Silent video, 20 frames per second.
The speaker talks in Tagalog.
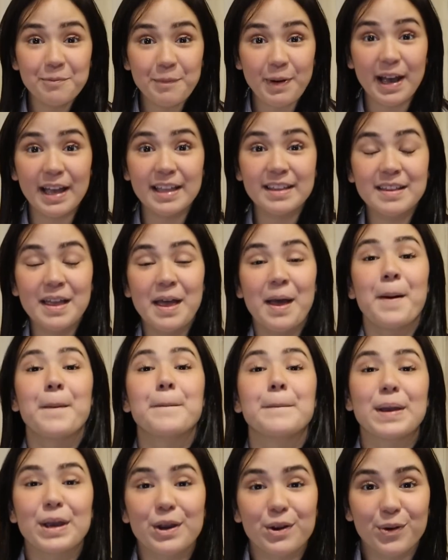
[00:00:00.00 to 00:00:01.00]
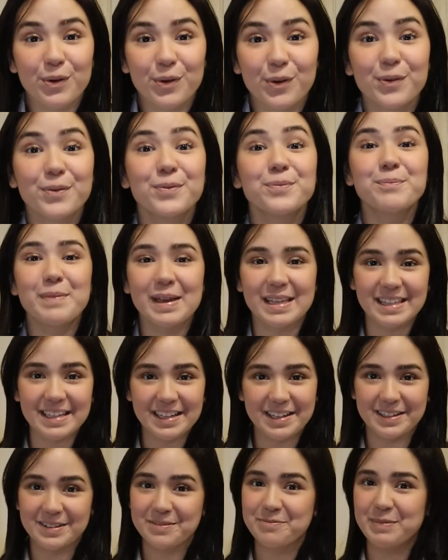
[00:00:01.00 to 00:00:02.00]
naman, merong
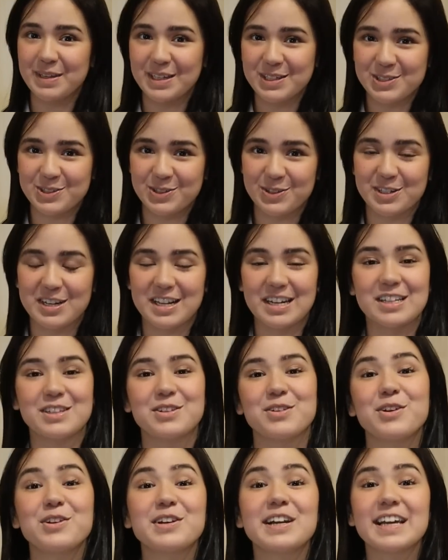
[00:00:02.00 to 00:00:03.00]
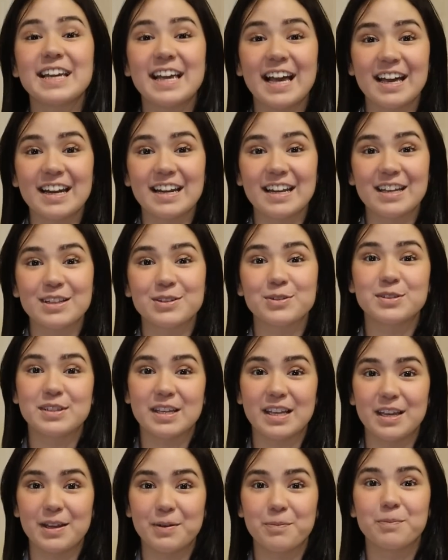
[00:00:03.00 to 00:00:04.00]
medical mission. At ito yung nangyari
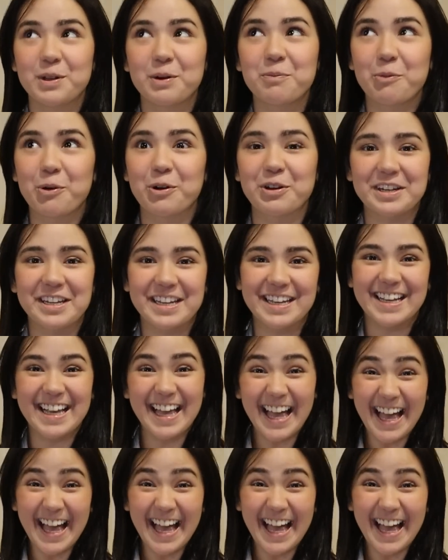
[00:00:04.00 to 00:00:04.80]
today ng morning.